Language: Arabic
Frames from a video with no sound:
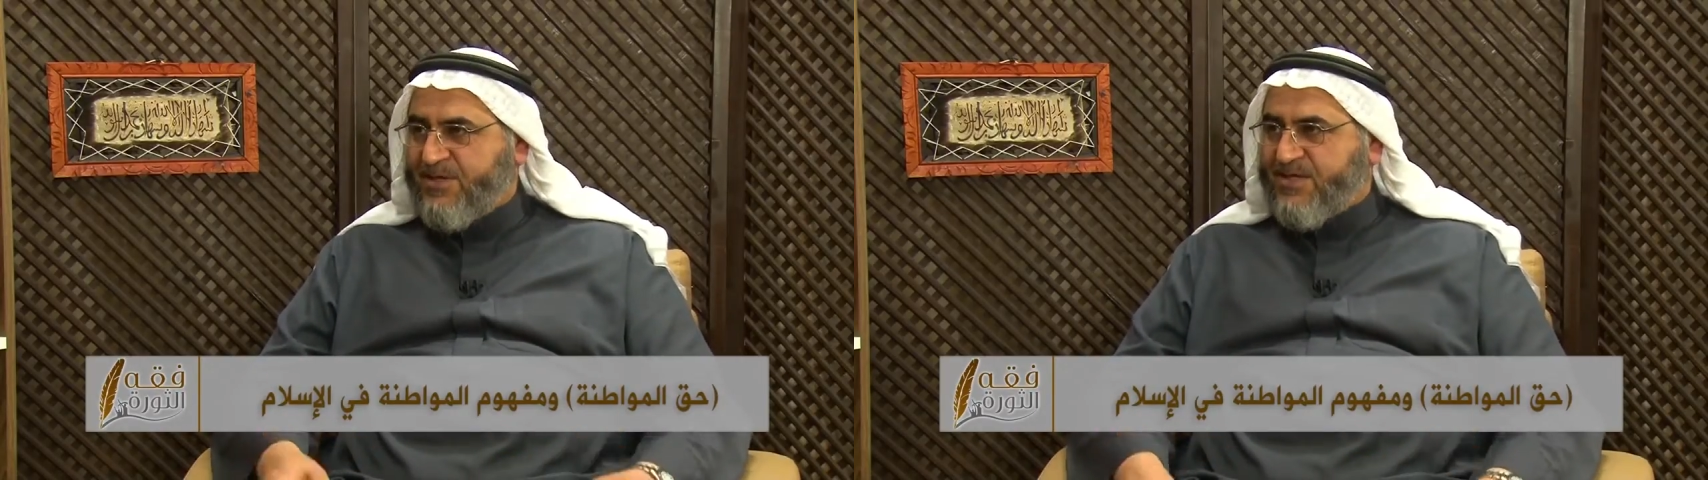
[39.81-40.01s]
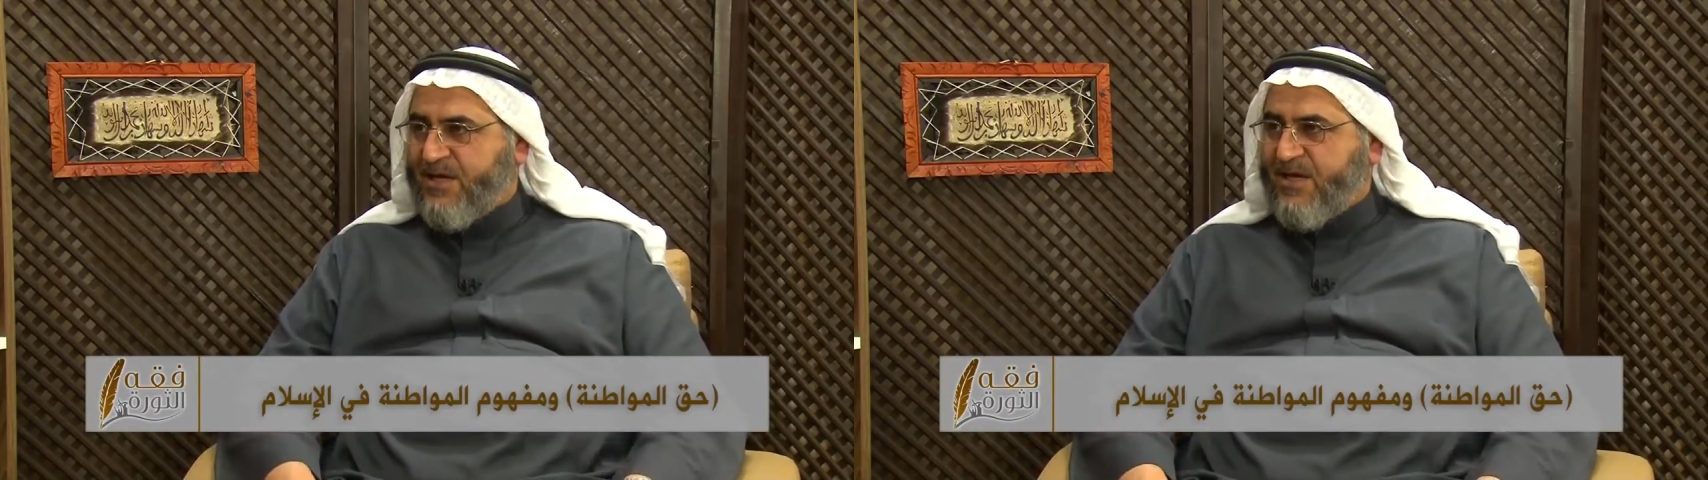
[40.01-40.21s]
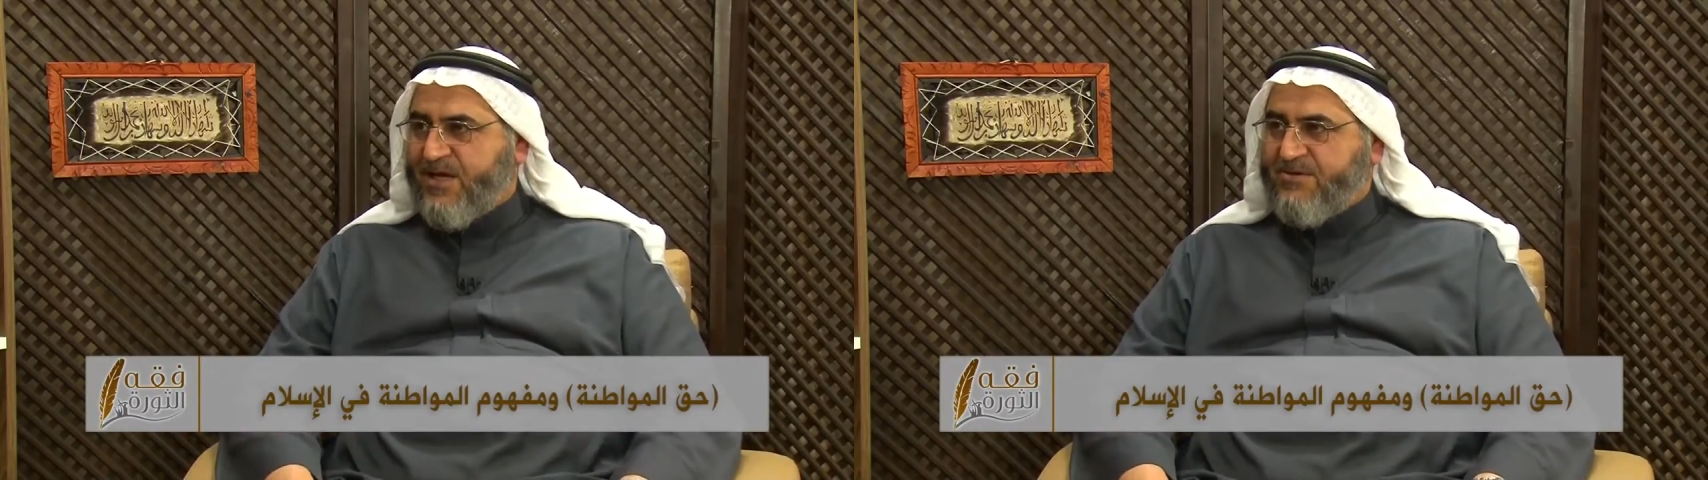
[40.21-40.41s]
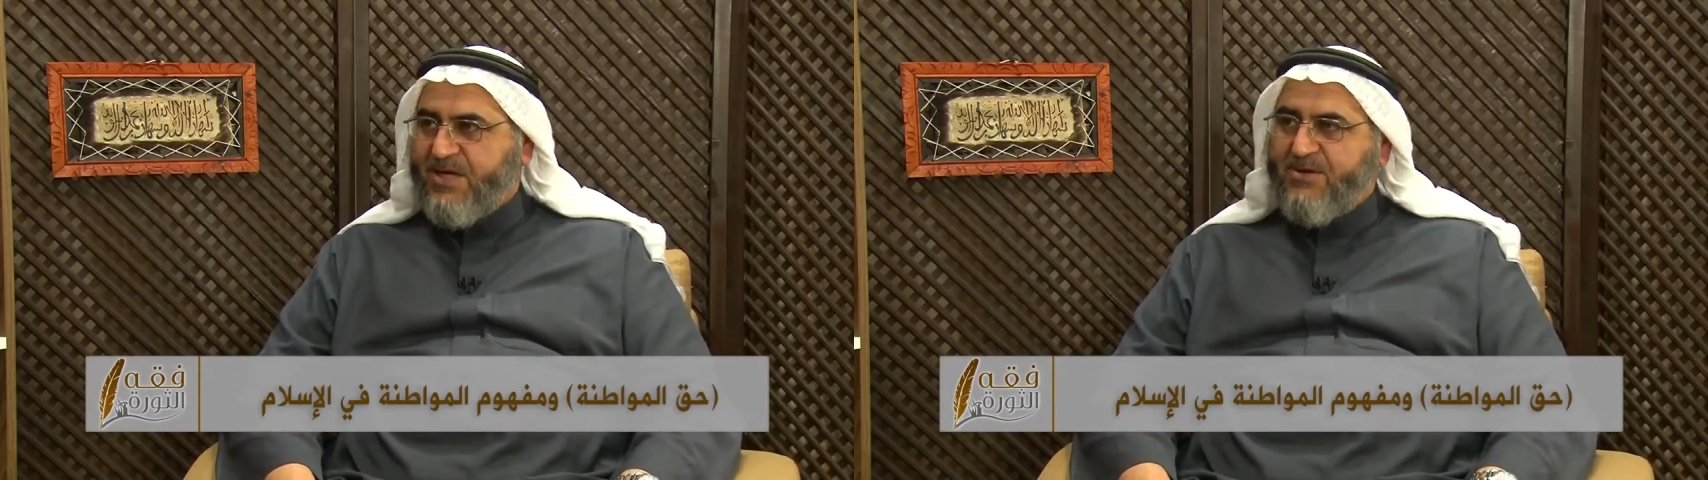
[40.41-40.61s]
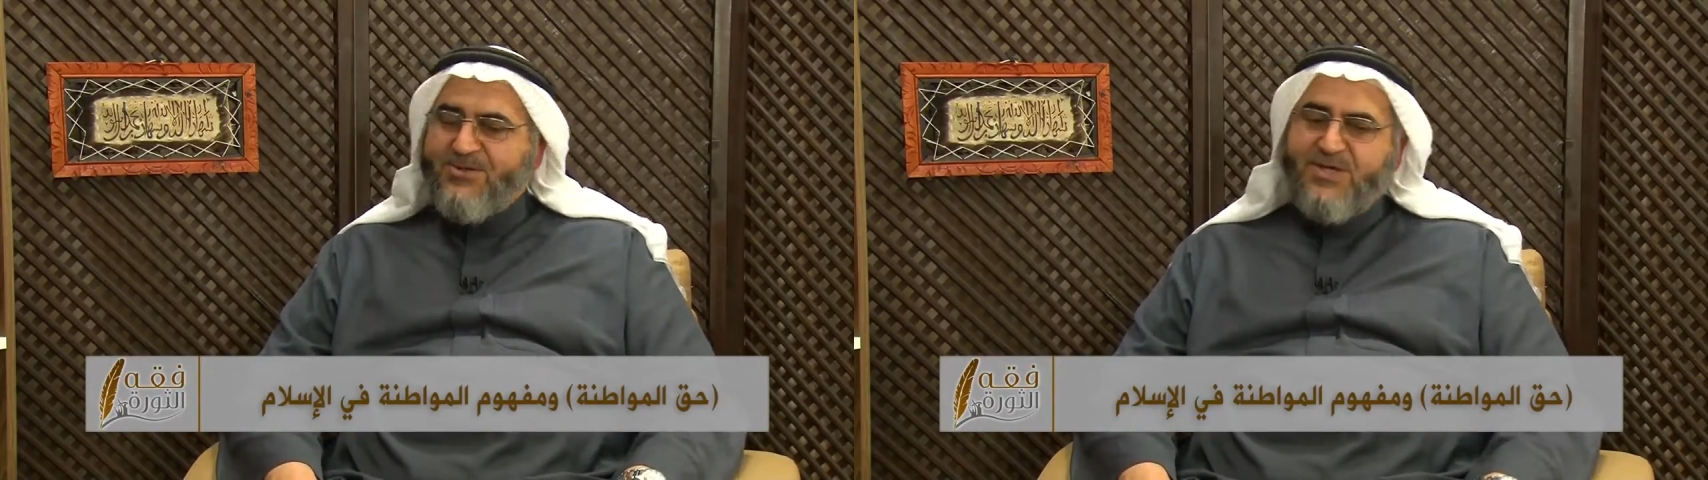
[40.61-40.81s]
صلى الله
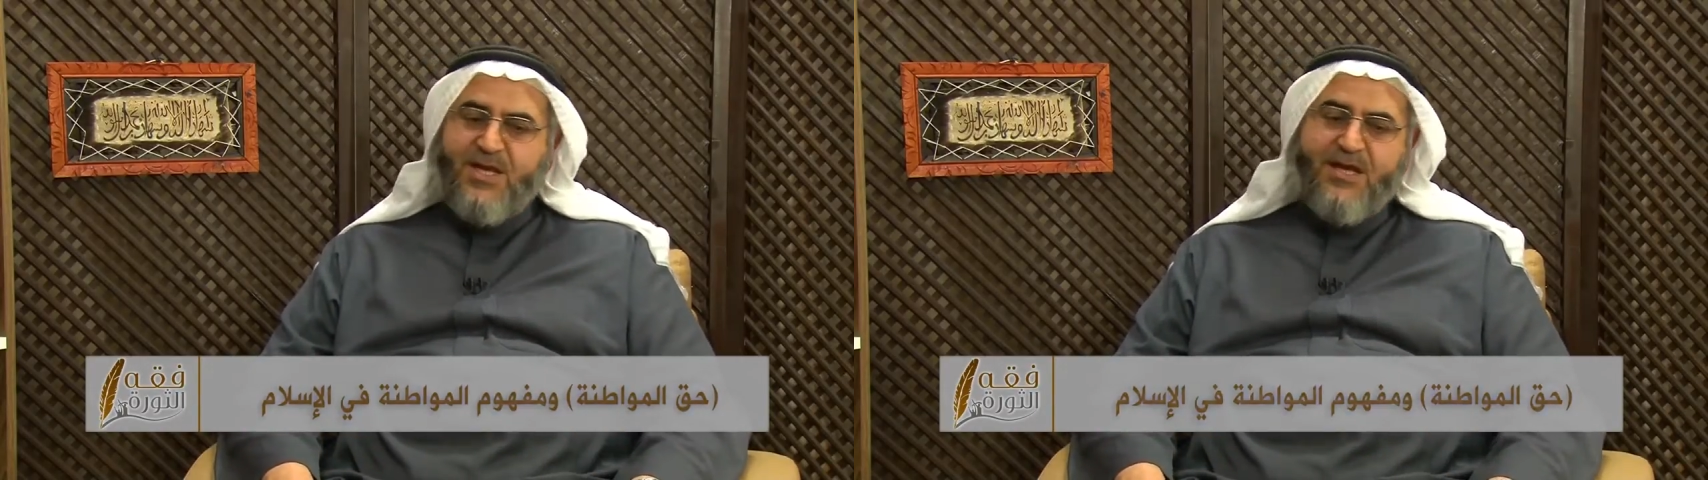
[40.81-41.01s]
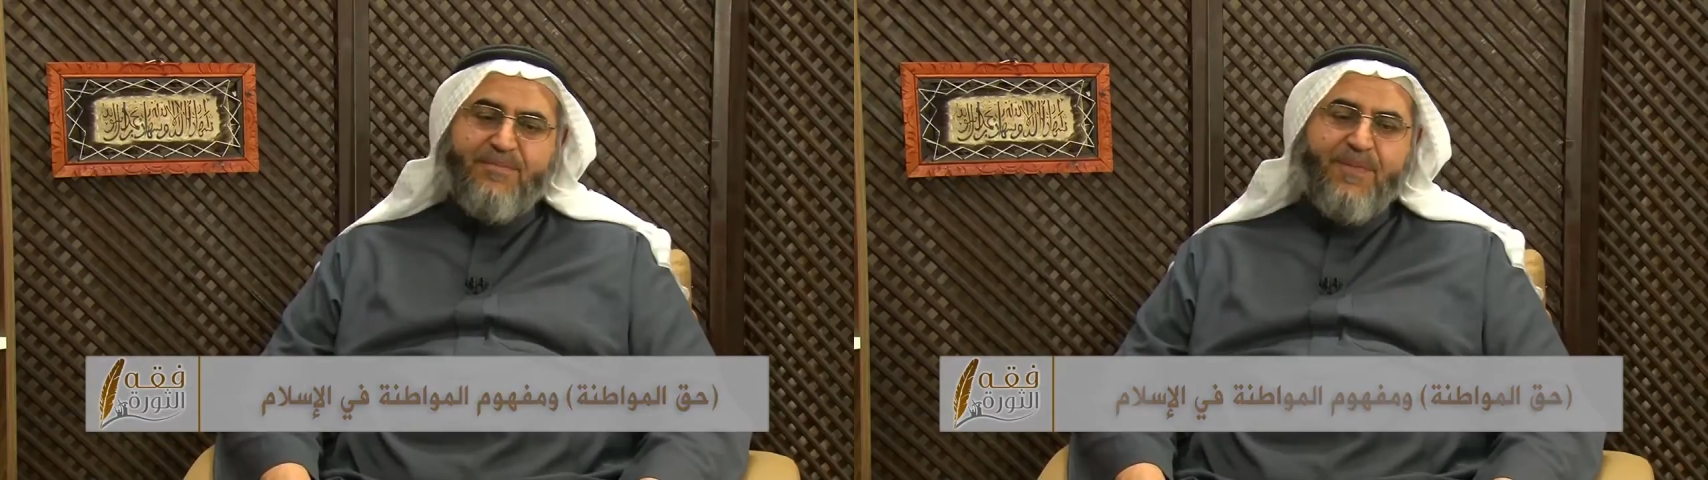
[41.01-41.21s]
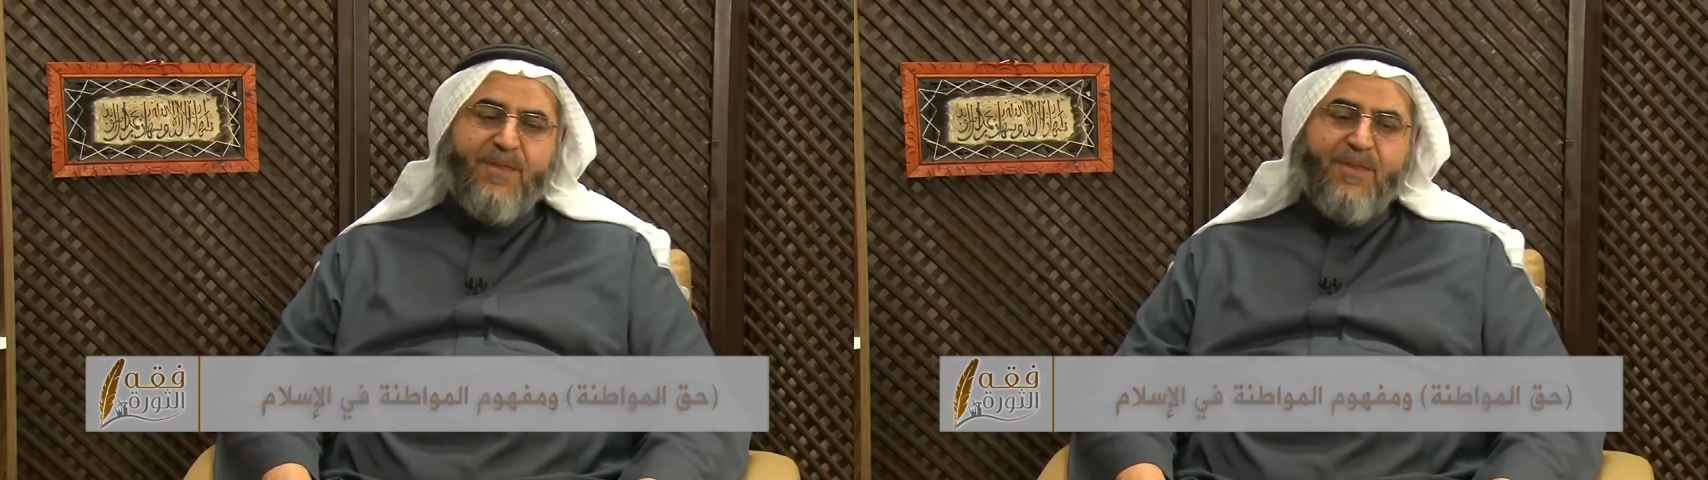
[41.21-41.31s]
عليه وسلم